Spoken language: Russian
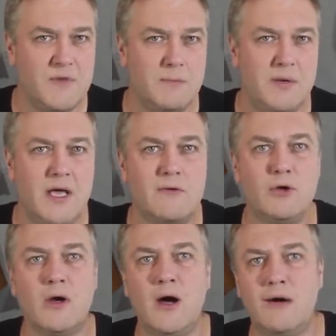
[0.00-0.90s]
Теперь
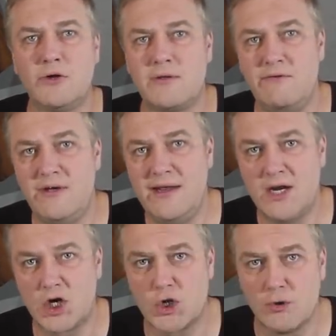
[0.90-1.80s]
а вот
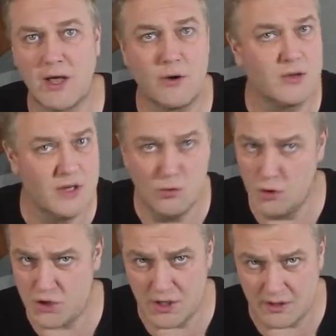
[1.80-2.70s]
видишь, что народ не
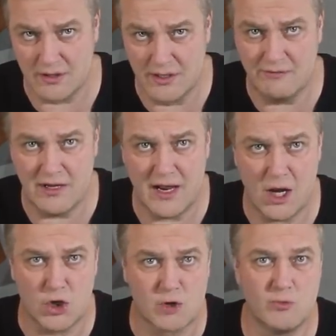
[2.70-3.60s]
очень-то
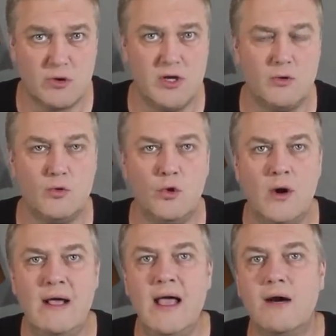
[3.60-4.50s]
доверяет шмурдику,